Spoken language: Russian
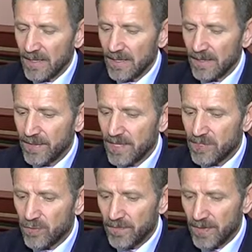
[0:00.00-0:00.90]
Э,
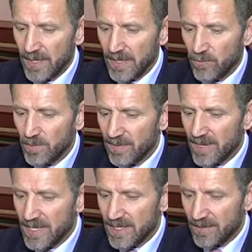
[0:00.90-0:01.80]
философия
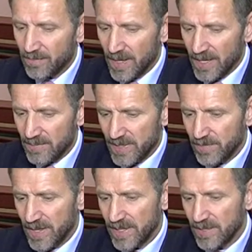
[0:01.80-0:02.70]
управления этим парком
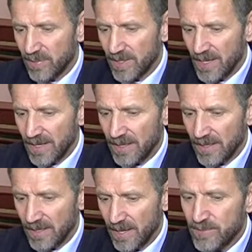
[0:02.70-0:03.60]
за пять лет
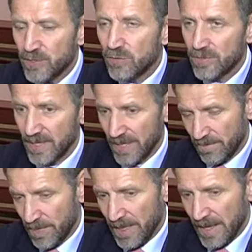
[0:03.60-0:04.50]
была
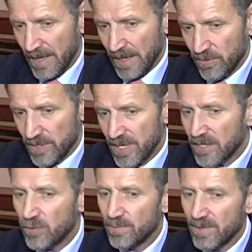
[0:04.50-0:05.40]
абсурдной. То есть
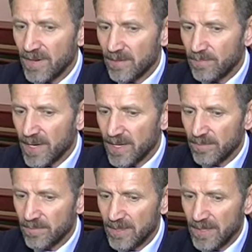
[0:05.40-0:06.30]
те, кто управлял
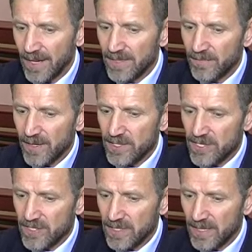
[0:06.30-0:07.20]
парком, они
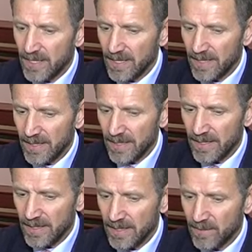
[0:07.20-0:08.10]
фактически
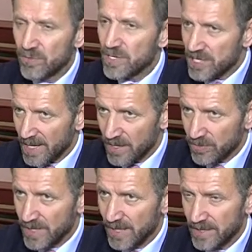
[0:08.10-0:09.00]
э, унижали
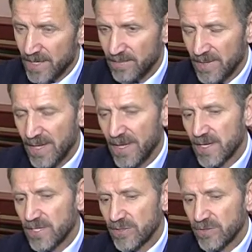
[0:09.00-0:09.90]
людей тем,
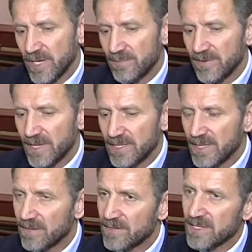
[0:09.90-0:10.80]
что требовали от
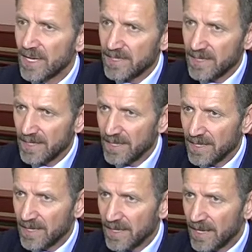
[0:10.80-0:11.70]
них взятки.
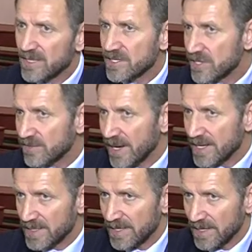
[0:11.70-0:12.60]
Они
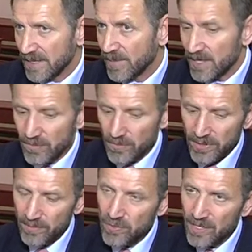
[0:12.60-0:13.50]
наживались на этом. Мало того,
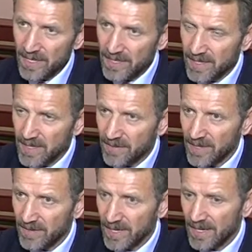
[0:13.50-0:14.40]
что они бюджетные деньги
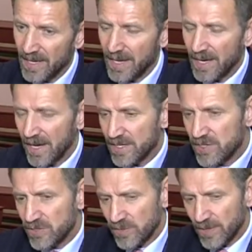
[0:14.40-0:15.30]
воровали,
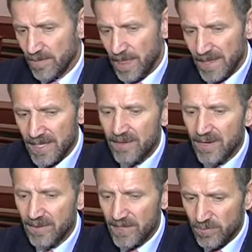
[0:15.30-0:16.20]
они еще не
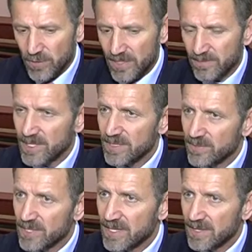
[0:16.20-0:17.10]
давали возможность
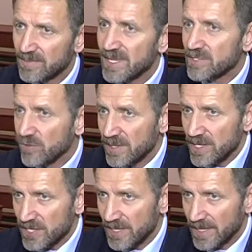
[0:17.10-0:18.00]
местным жителям
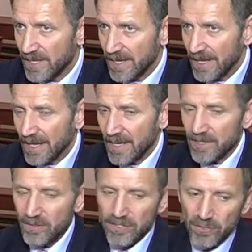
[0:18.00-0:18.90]
достойно жить.
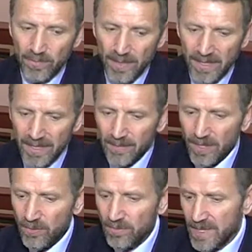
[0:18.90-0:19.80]
То есть, чтобы
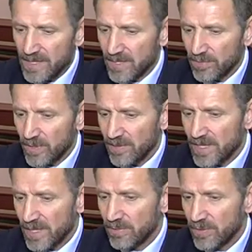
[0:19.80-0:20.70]
рыбаку местному ловить